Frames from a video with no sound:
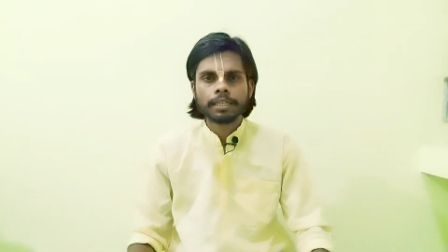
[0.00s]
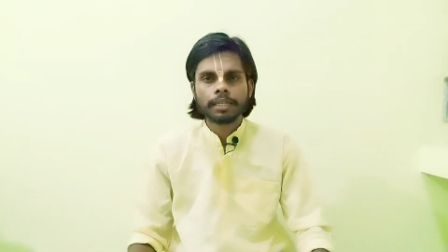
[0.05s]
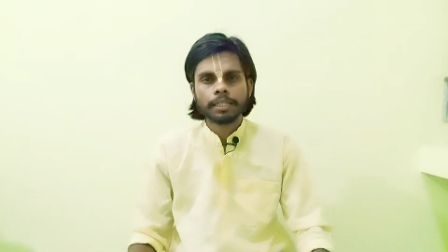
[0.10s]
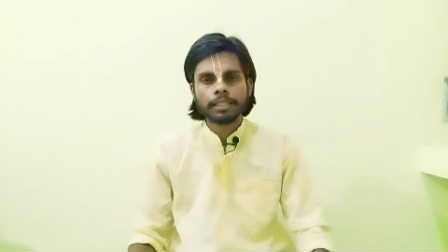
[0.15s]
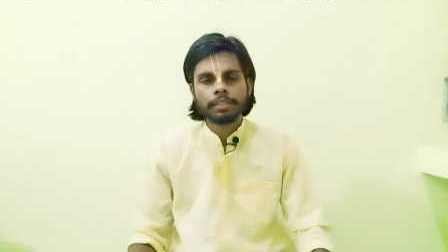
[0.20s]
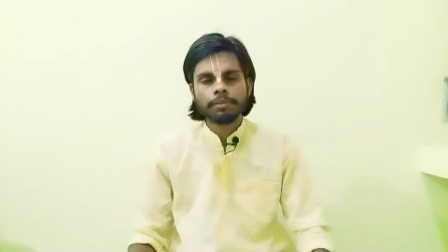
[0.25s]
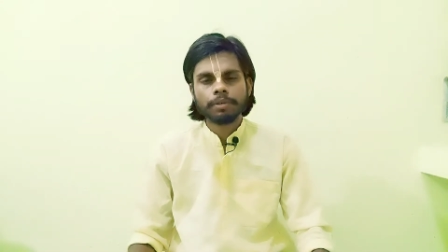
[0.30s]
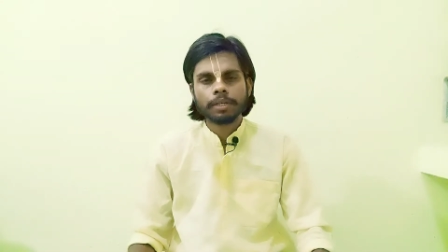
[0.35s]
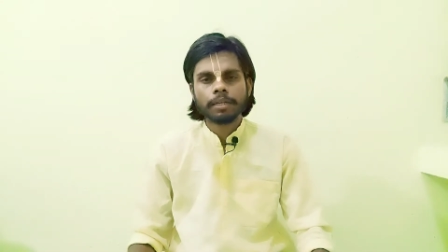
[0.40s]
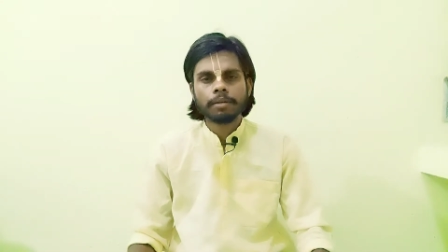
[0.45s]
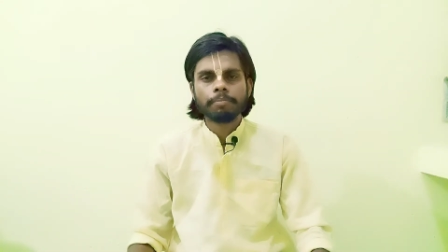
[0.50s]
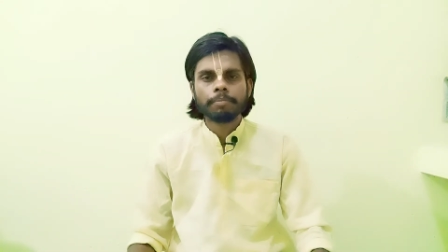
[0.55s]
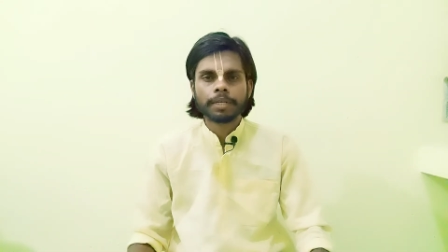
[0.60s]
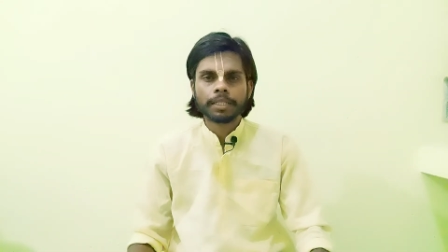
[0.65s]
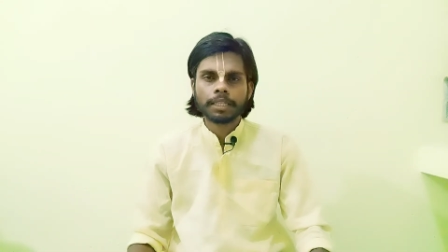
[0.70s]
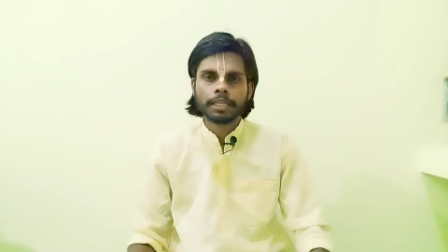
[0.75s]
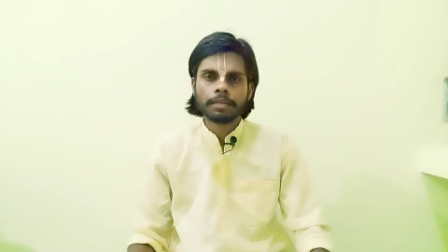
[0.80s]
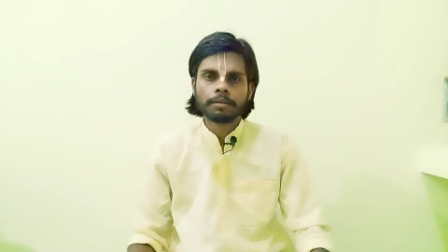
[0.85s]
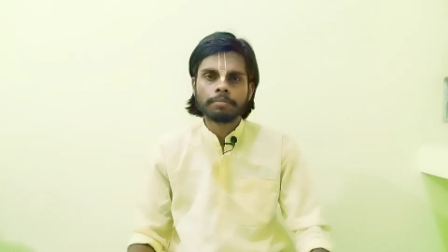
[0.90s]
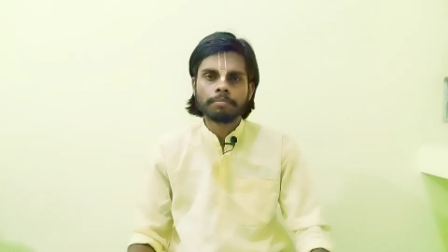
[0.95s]
कि यदि वे
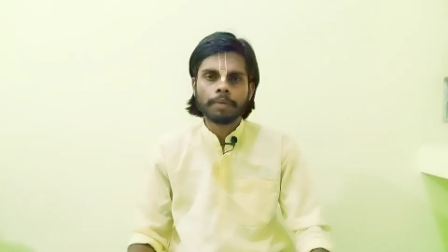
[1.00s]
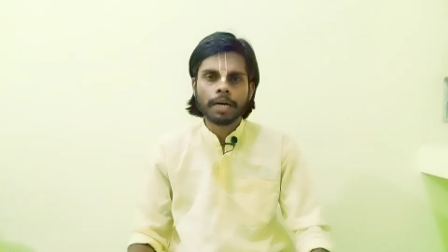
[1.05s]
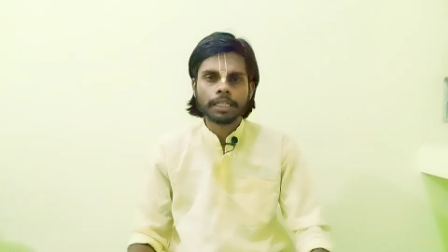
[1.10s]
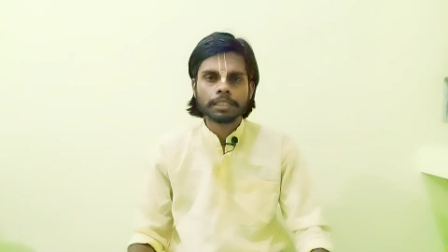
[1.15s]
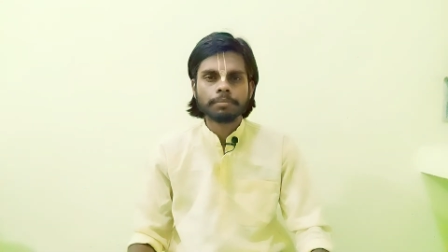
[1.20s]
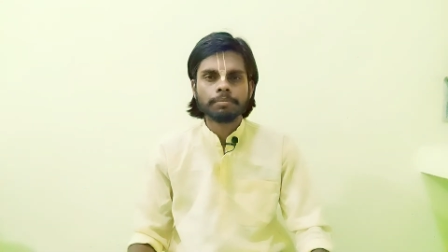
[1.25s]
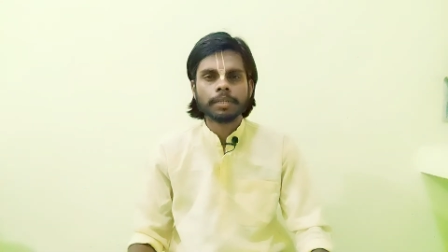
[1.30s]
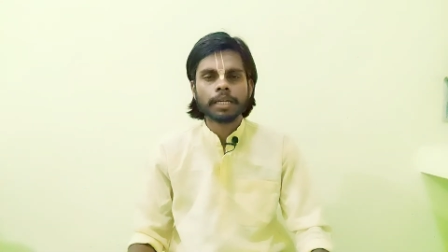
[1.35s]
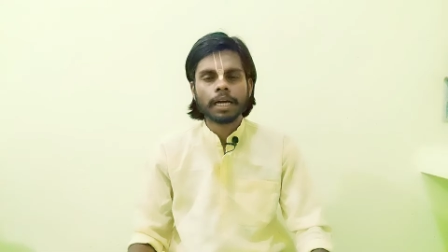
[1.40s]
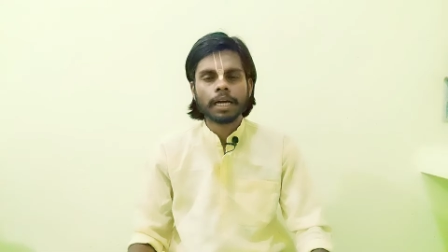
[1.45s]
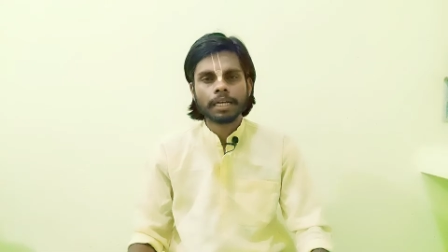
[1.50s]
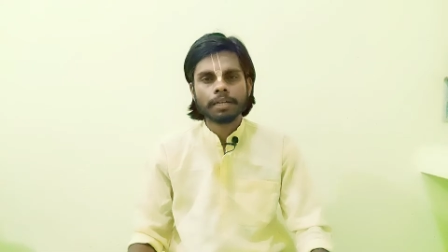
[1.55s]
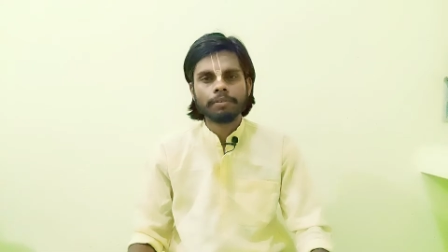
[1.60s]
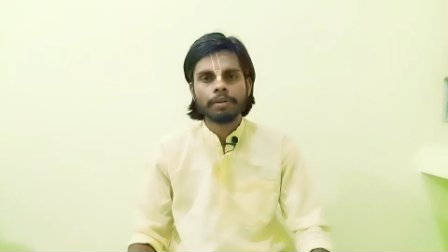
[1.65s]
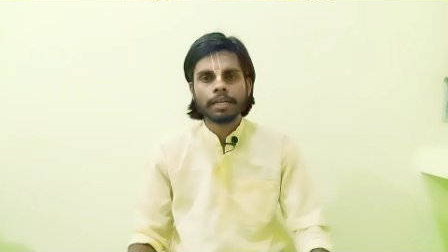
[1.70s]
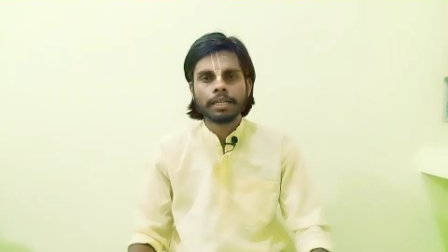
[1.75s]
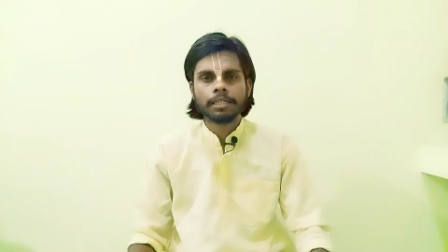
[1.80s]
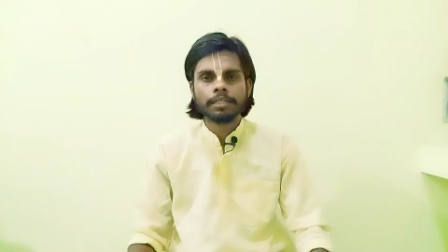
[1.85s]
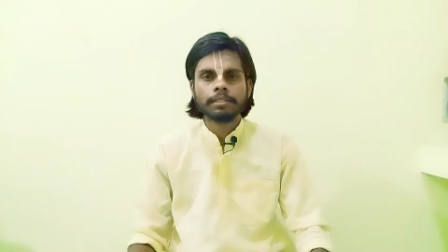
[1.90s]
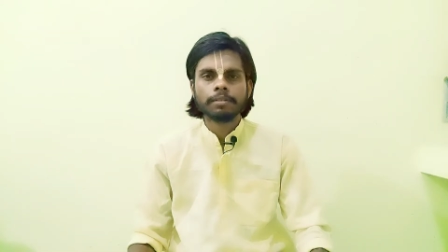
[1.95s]
प्रत्येक मास में आने
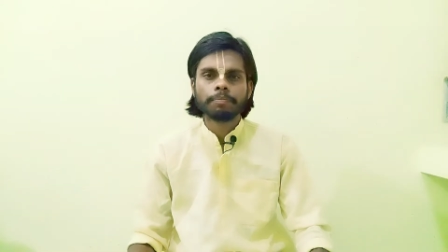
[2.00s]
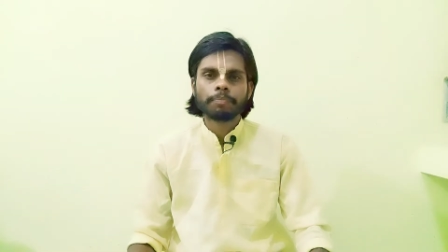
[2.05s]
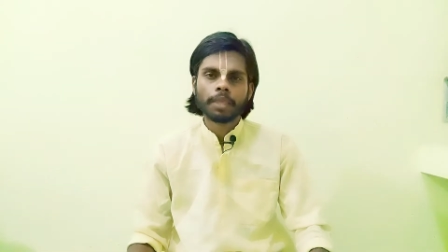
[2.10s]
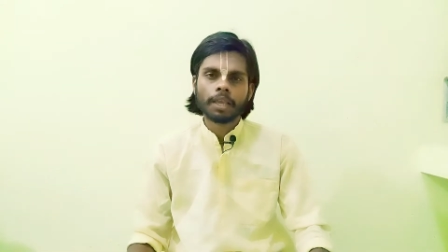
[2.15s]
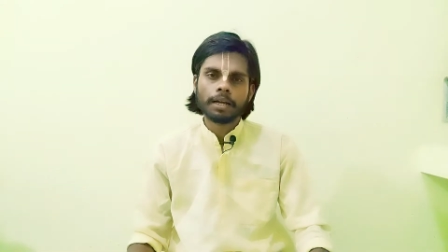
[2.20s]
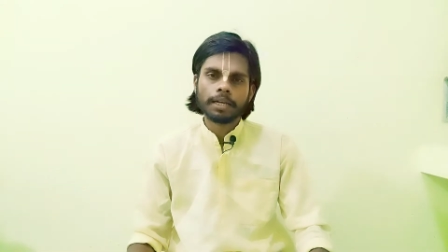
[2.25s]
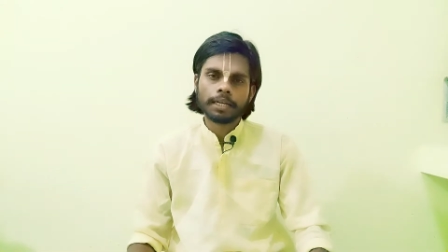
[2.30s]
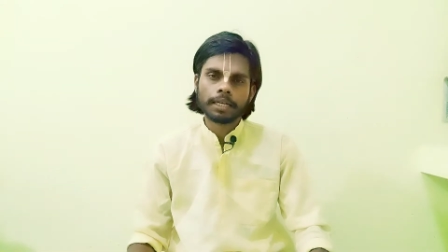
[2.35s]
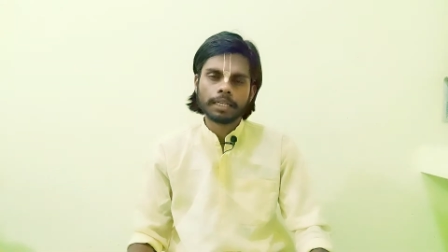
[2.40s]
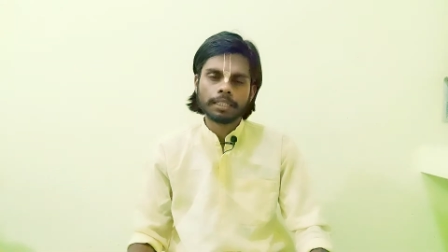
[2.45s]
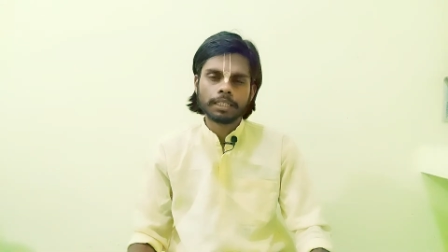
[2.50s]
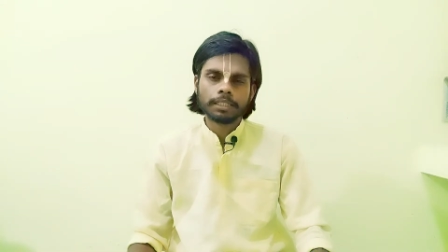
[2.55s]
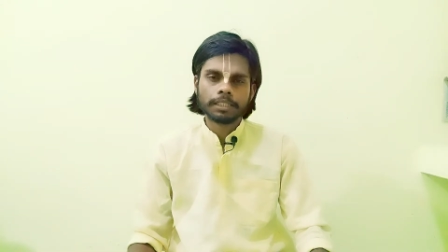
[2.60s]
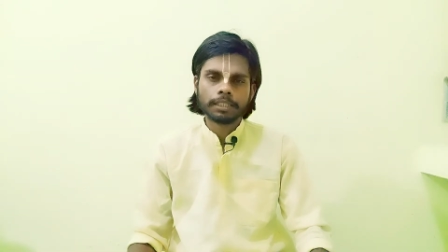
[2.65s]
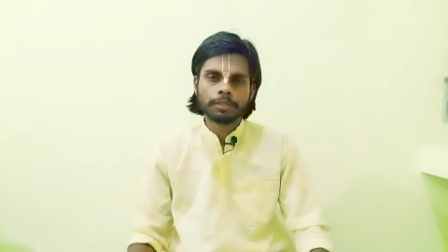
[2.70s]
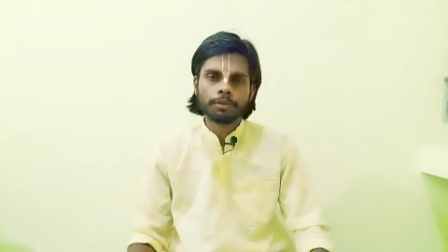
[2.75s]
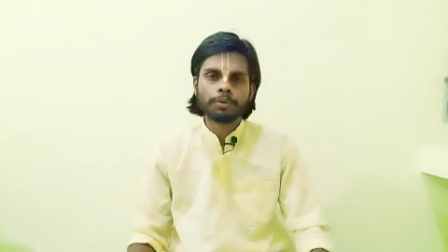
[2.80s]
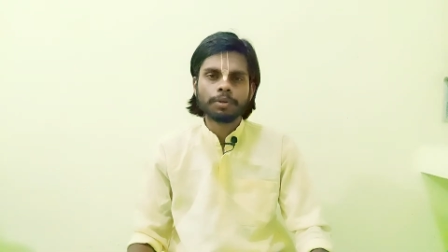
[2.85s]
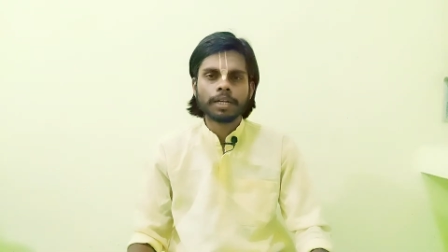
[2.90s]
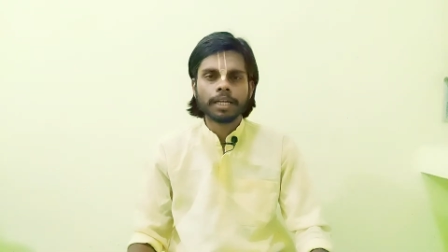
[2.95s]
वाली
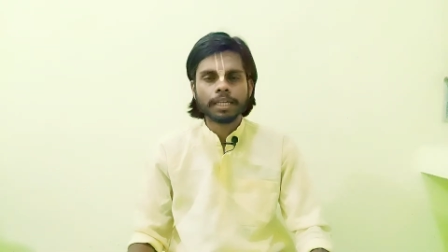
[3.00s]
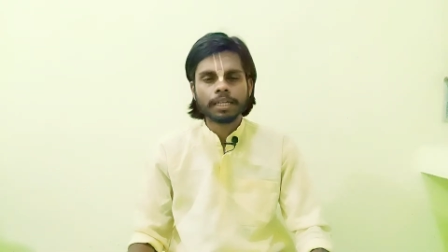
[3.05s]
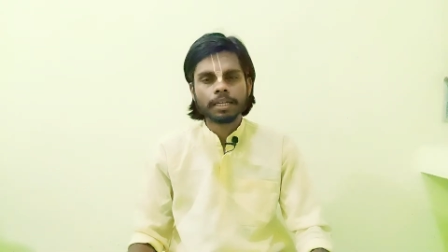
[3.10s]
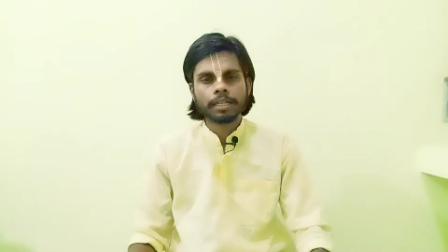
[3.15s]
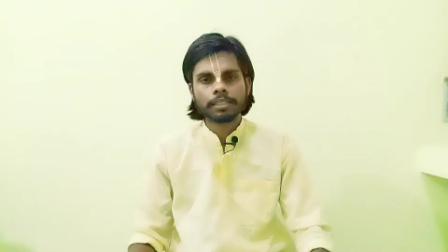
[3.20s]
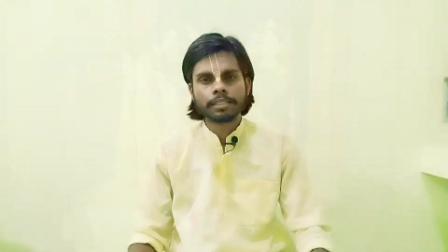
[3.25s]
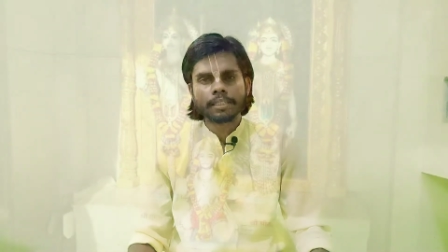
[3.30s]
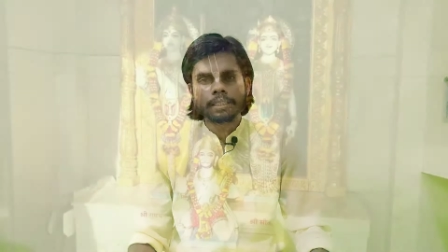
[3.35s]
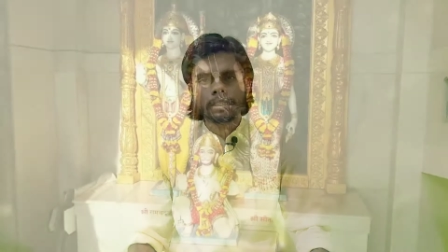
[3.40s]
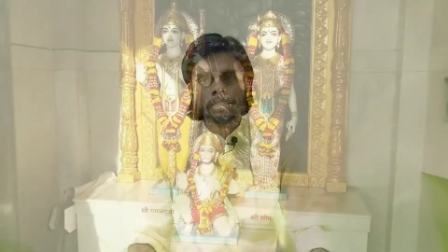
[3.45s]
एकादशी को नहीं कर